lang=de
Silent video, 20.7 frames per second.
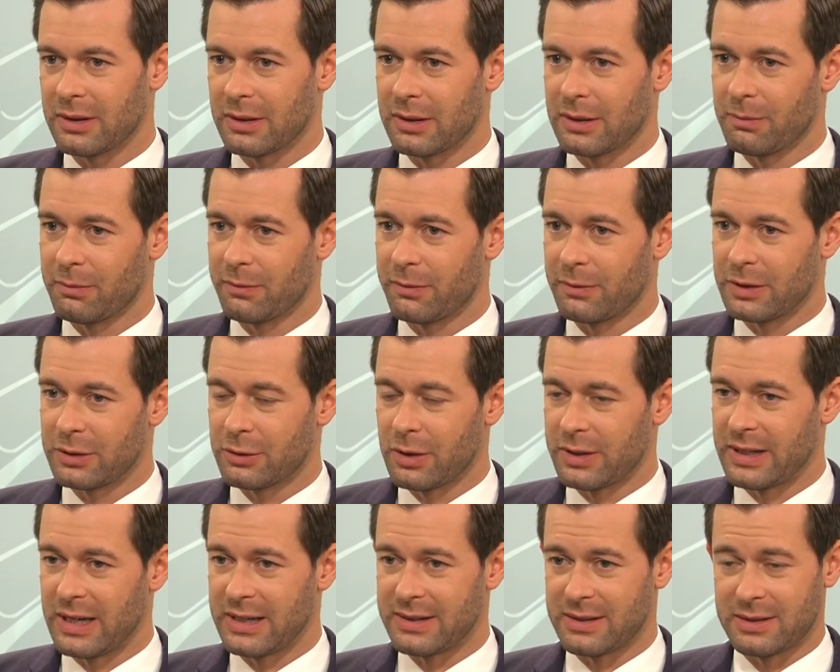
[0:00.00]
Ähm, die
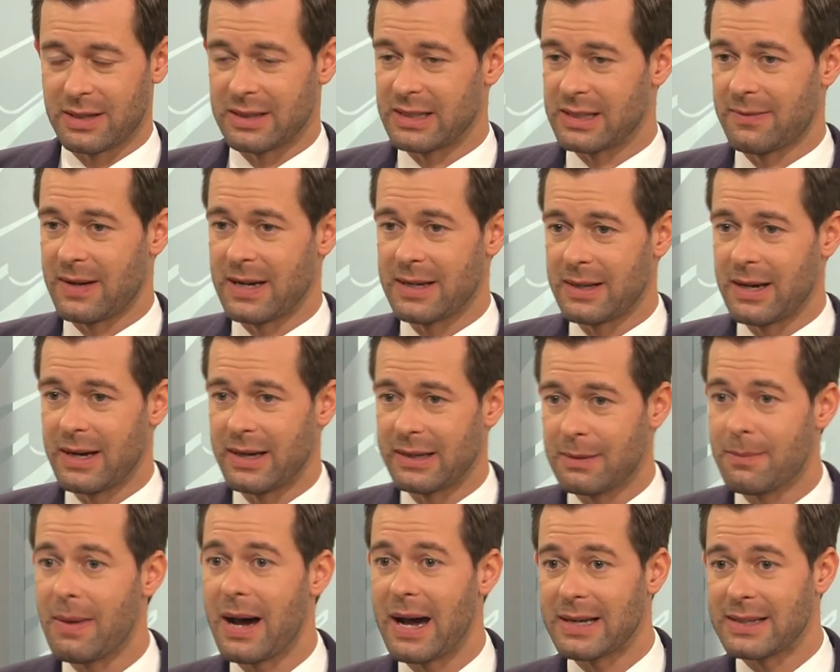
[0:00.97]
Soldaten seit zwei Jahren
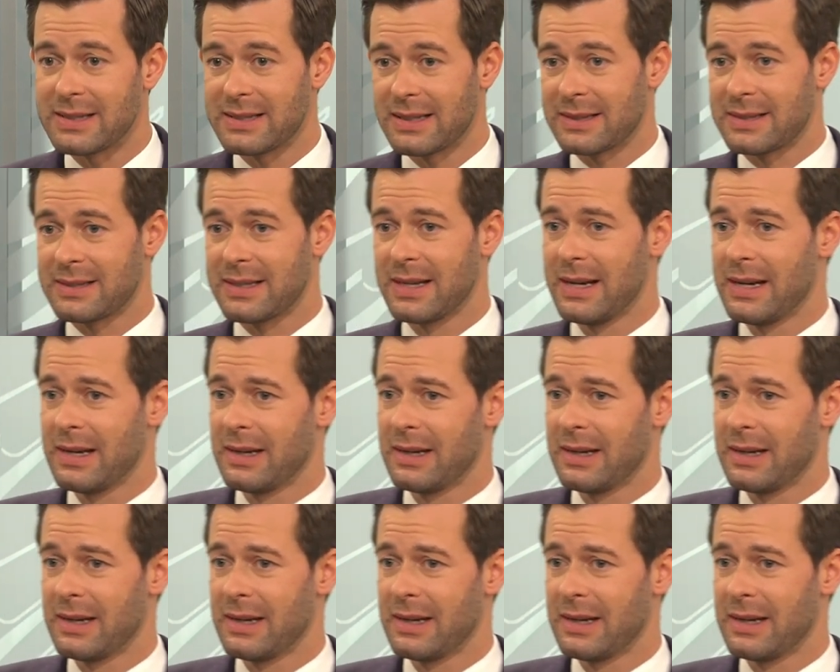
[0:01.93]
im Einsatz